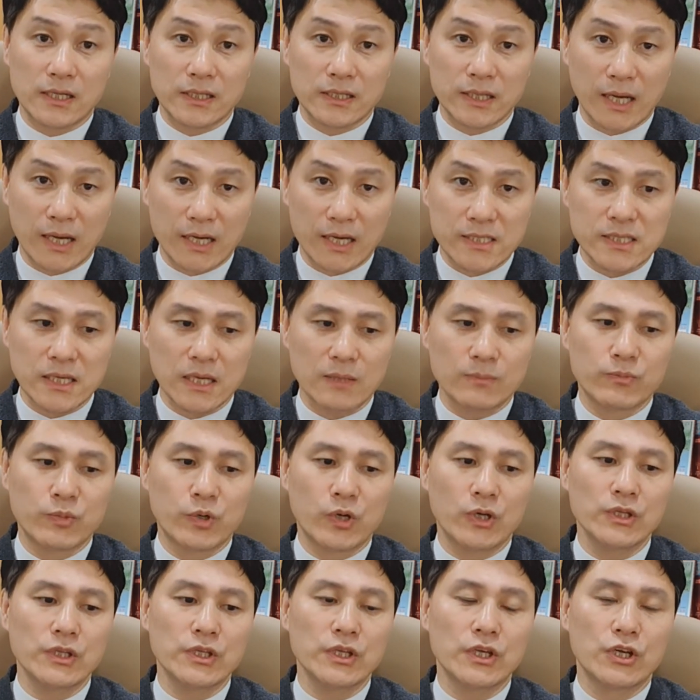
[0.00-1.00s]
다시
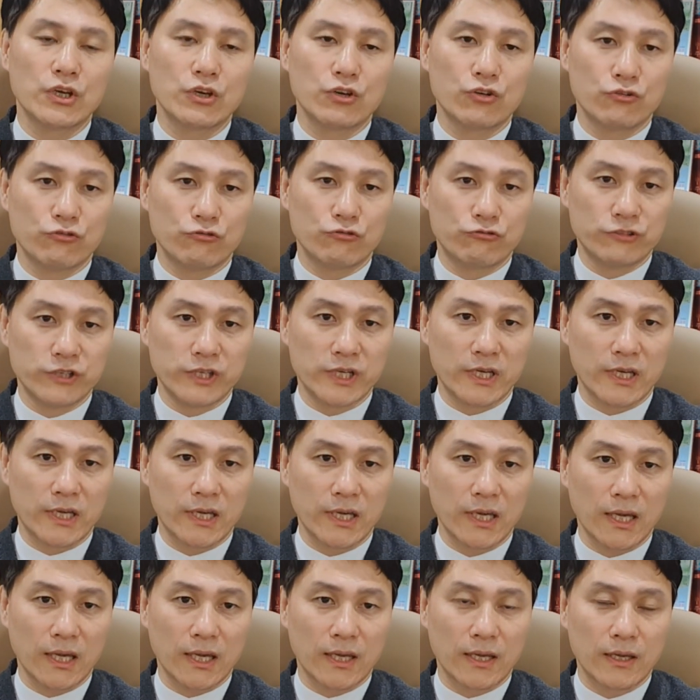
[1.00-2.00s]
한번
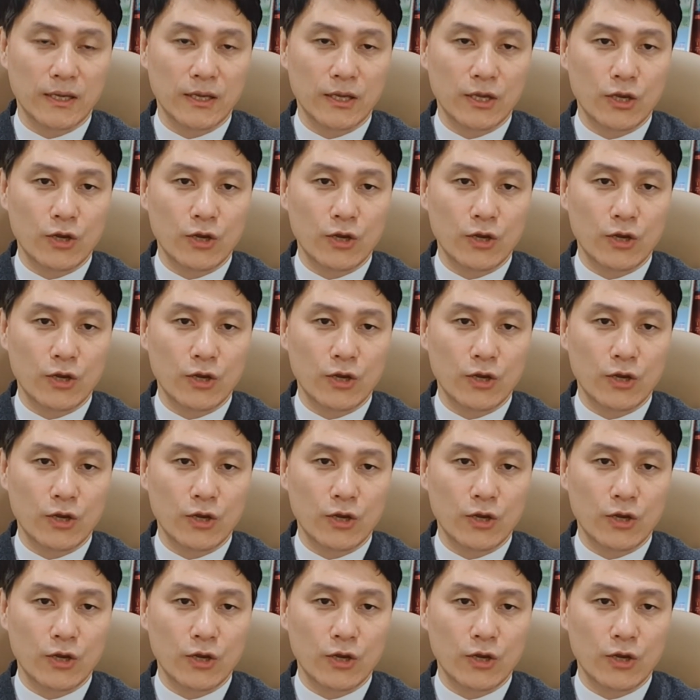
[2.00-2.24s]
우리에게